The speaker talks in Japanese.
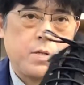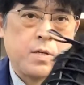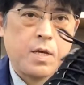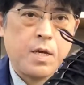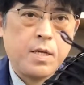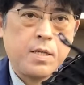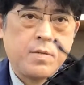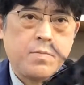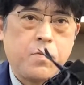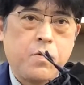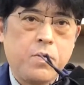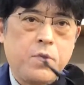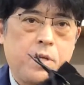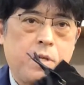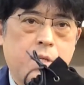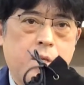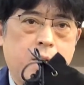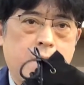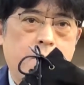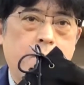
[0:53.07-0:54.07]
るケースも多いん
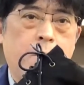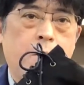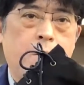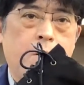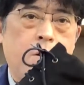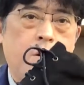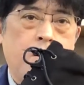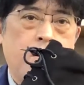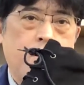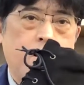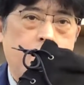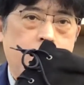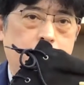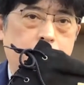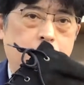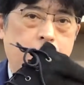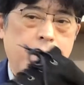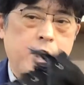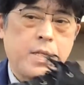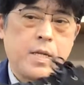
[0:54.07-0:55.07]
ですけどもこ
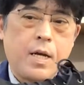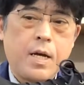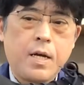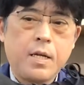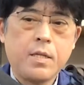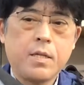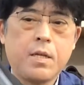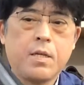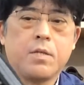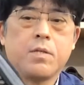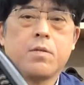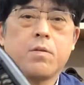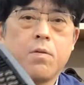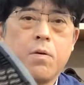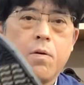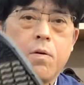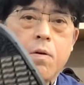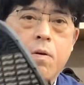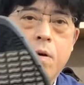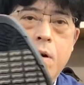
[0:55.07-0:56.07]
のバターンです
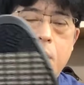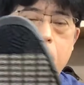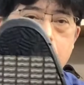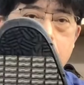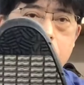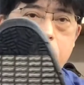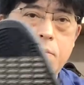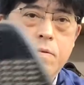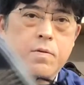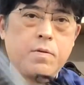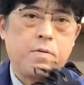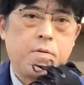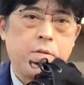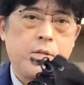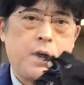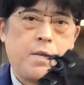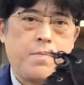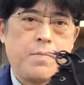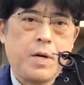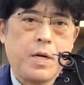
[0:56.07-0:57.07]
とあの普
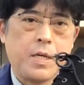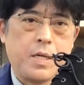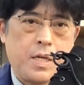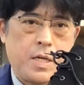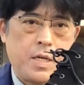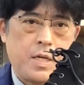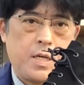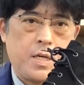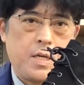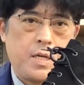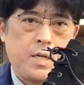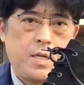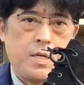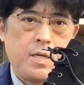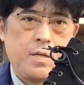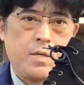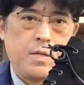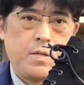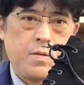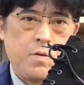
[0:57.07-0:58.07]
段履き
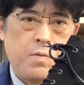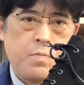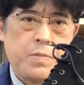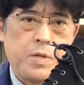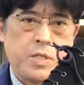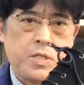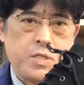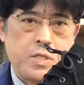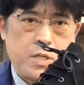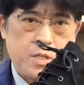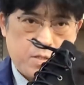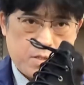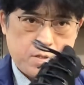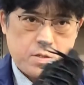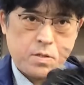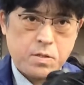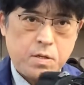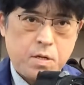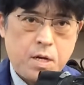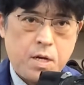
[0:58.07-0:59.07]
と
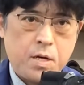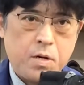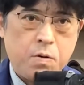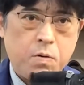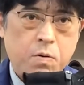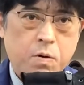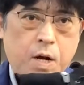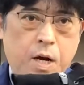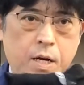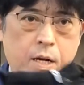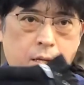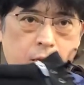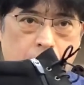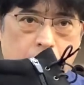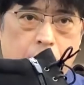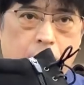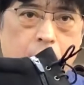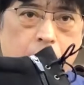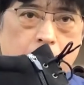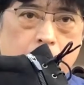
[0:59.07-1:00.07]
ビジネス、え両方兼ね
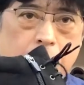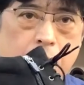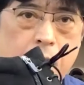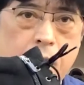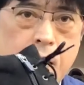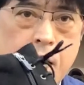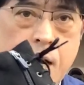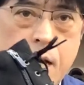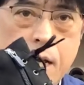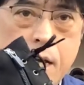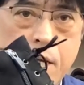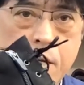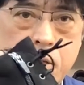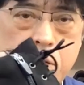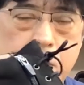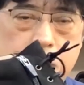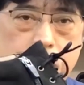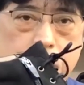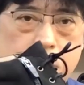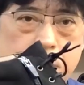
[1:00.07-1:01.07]
てえ履ける
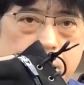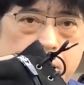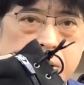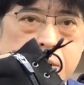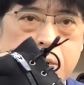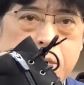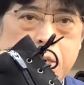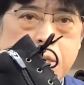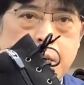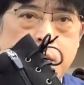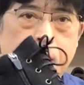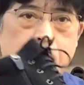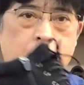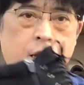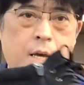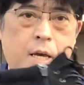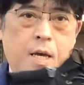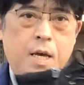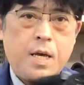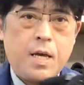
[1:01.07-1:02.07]
と思います。
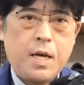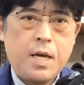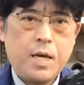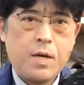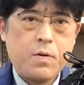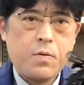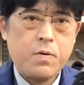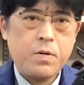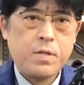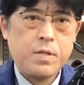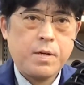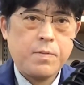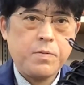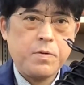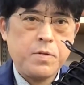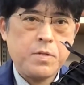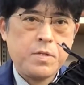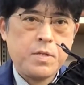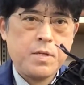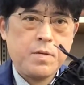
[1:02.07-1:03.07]
えー、こういった
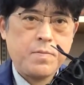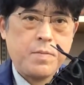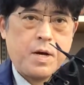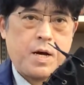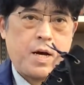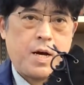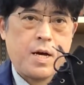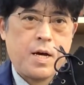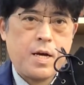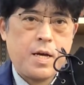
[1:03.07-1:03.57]
ブーツ今、